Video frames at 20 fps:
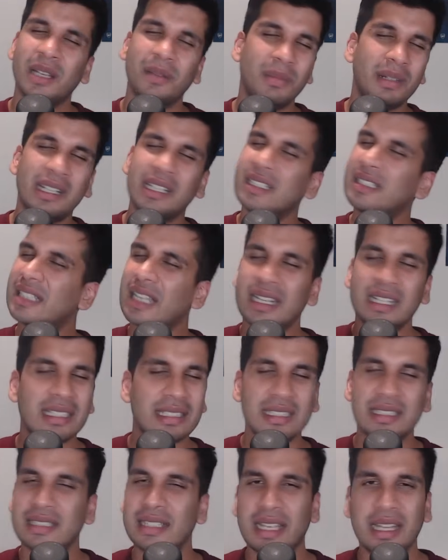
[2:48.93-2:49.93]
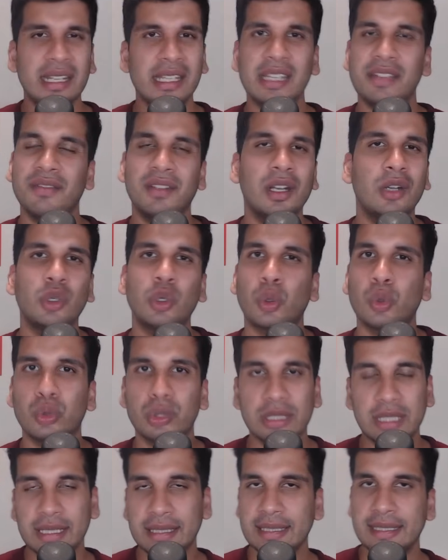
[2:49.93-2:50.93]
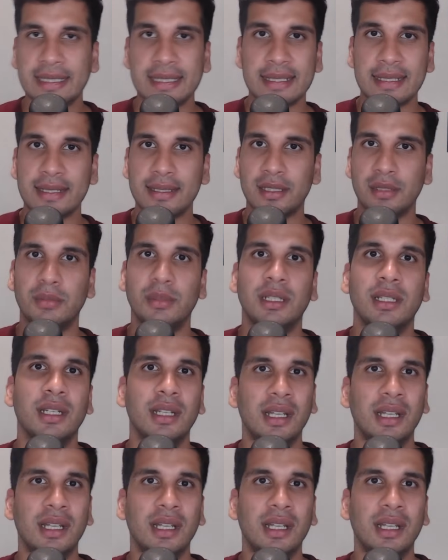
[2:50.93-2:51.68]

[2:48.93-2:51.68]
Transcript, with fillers: बट ये सारी चीज़ें यार इवन आउट हो जाती हैं सीजन में